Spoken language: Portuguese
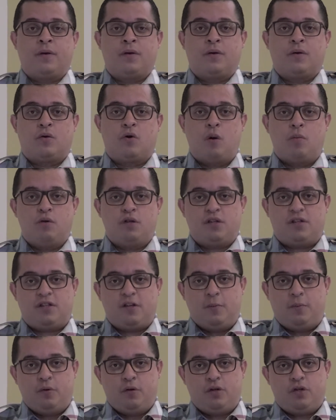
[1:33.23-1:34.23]
Como
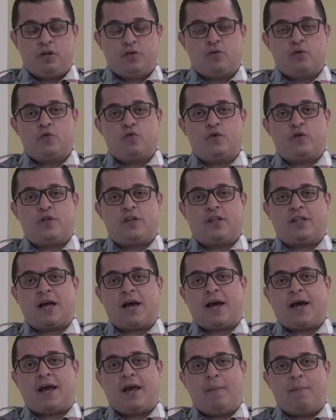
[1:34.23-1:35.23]
discípulo de Jesus, você está
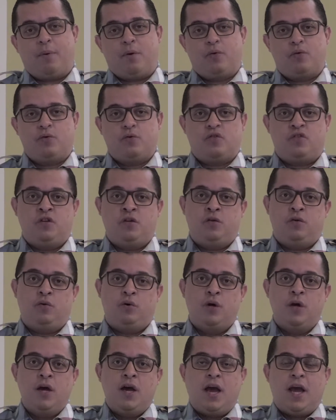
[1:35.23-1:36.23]
reproduzindo
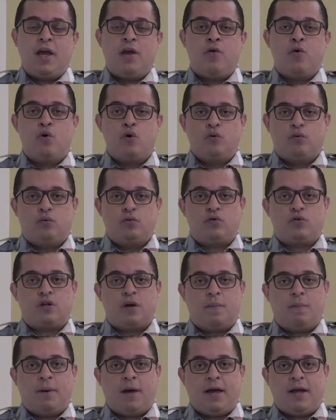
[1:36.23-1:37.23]
em outros
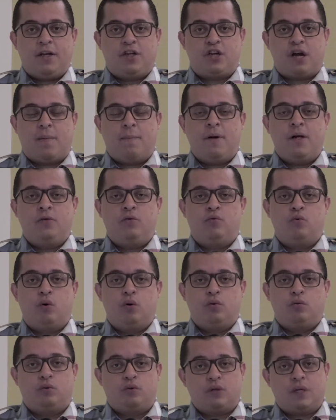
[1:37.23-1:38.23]
também, chamando
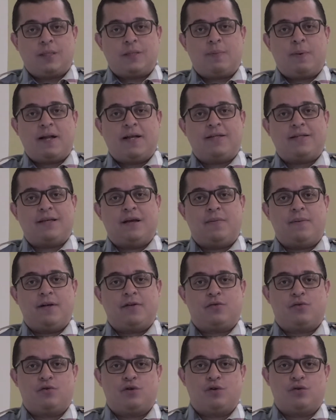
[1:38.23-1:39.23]
outros a se parecer mais
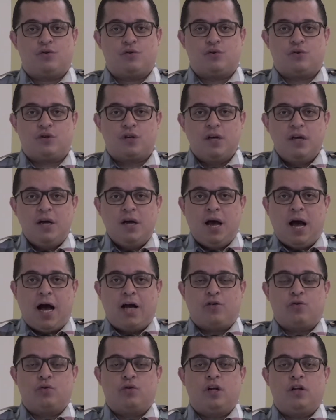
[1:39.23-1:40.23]
com Jesus,
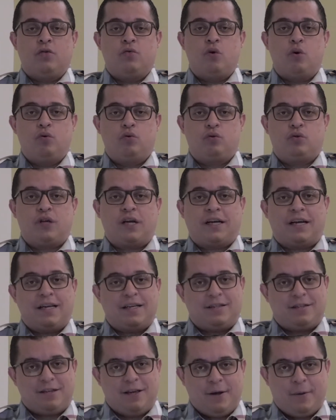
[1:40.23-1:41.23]
ajudando outros a
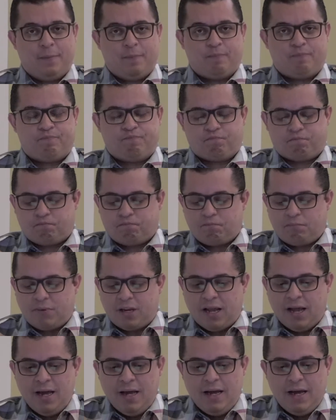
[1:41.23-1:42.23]
crescer.
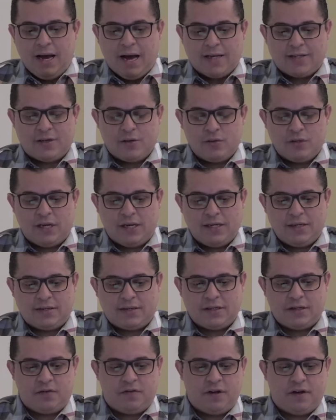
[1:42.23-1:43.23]
A segunda
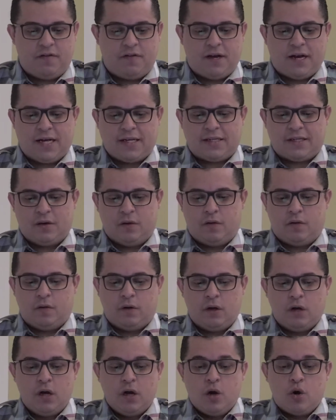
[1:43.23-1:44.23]
lista de verificação:
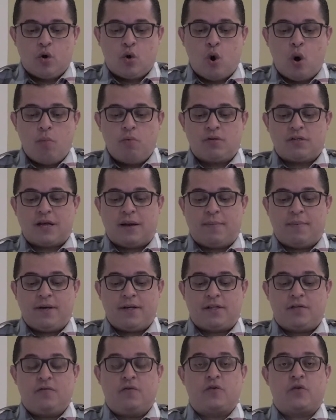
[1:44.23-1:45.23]
como saber
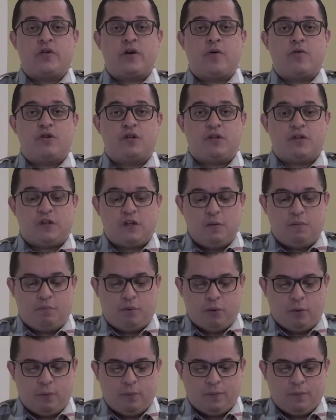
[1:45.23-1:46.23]
se você é um discípulo?